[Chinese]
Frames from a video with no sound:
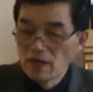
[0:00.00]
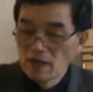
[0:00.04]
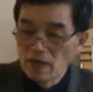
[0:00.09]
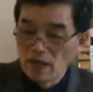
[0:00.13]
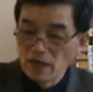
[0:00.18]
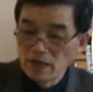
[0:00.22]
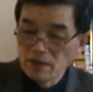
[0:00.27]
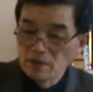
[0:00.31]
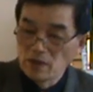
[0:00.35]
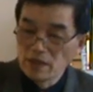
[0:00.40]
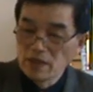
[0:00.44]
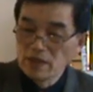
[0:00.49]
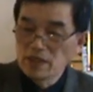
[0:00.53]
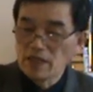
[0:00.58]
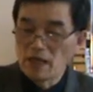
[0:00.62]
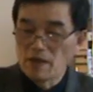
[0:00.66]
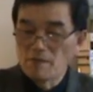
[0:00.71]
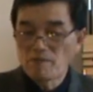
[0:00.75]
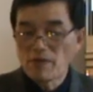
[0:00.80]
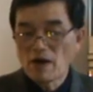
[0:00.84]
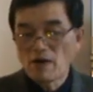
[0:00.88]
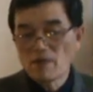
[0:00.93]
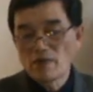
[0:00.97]
还有一
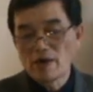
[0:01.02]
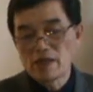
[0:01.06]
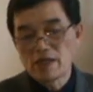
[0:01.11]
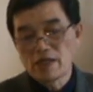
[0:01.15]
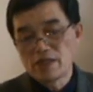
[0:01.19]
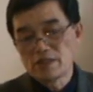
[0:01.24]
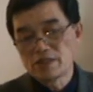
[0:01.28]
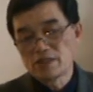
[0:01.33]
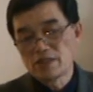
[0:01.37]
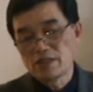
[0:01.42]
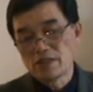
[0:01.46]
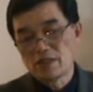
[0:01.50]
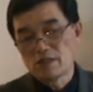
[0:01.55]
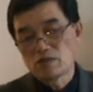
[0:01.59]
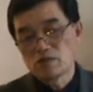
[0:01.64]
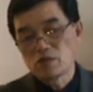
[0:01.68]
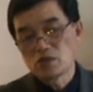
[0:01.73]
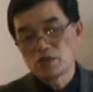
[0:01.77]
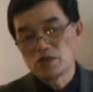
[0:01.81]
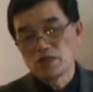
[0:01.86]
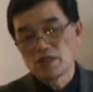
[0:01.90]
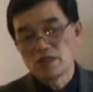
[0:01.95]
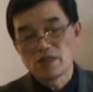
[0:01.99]
点八万年前
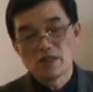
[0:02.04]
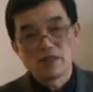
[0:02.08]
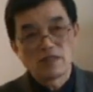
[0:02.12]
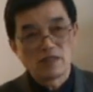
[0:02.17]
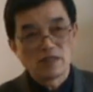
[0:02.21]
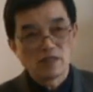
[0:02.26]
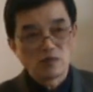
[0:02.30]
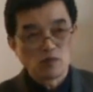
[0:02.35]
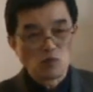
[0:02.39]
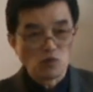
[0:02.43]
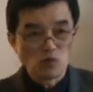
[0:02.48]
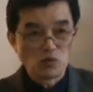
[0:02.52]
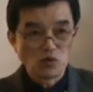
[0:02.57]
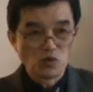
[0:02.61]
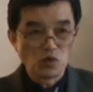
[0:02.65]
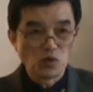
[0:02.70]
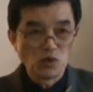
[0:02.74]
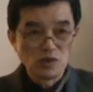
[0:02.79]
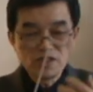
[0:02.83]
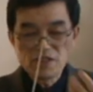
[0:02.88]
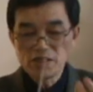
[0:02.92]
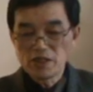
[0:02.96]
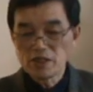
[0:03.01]
出现的那种
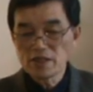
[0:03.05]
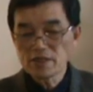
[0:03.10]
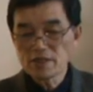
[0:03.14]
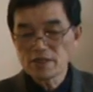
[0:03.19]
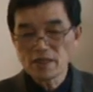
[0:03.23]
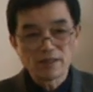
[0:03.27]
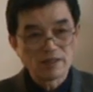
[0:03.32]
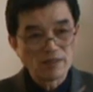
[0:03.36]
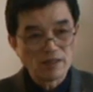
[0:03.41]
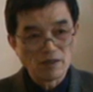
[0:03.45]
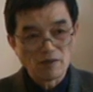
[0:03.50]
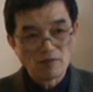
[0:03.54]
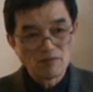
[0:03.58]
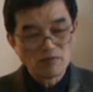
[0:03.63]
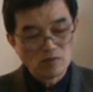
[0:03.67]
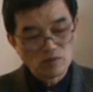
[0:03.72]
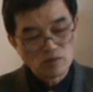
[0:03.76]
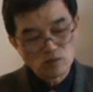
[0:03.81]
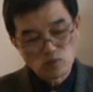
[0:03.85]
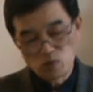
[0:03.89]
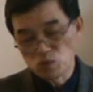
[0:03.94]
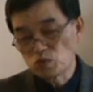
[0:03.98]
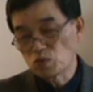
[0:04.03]
纯欣赏的
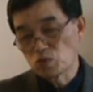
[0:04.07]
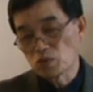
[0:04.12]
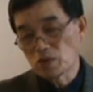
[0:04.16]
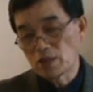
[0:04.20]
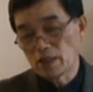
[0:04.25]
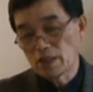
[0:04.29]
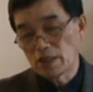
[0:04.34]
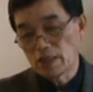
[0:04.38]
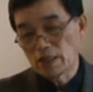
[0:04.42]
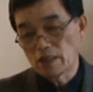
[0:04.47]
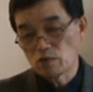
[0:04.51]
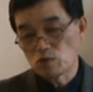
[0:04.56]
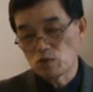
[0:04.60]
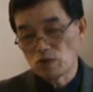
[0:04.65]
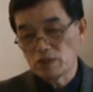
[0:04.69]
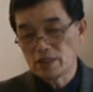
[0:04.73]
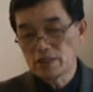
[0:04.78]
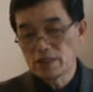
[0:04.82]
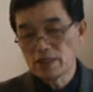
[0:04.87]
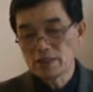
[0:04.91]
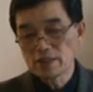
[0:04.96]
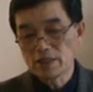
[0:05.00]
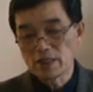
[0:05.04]
出土的那个纯
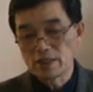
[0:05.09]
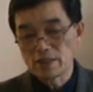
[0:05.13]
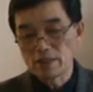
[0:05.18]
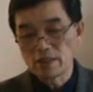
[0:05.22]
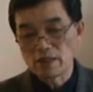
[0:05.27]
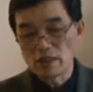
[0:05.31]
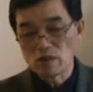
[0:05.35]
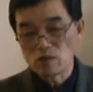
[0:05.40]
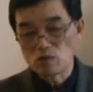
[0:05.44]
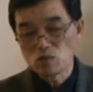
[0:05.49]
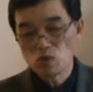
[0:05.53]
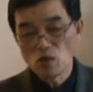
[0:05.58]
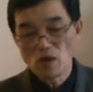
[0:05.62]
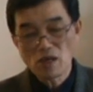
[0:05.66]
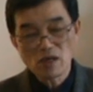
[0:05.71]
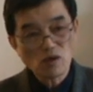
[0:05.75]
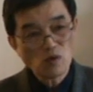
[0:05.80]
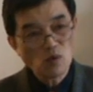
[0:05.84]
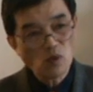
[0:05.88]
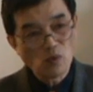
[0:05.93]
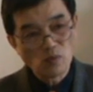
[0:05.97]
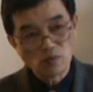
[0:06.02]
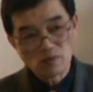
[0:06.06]
欣赏的这个穿
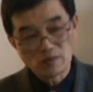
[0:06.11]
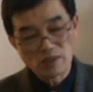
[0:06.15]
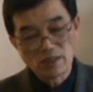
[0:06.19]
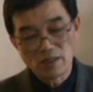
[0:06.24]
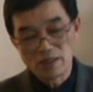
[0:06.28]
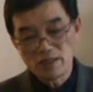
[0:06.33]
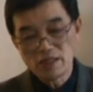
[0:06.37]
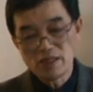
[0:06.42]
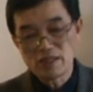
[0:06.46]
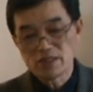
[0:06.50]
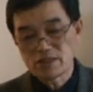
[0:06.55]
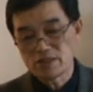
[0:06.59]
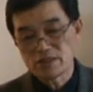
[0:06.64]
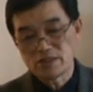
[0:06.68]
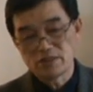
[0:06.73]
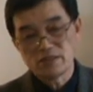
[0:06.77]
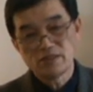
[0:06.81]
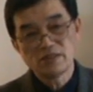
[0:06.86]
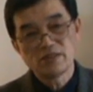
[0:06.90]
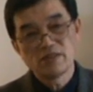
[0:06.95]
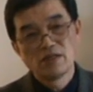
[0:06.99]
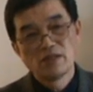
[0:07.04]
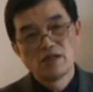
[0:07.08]
孔的砾
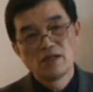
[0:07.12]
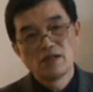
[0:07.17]
石，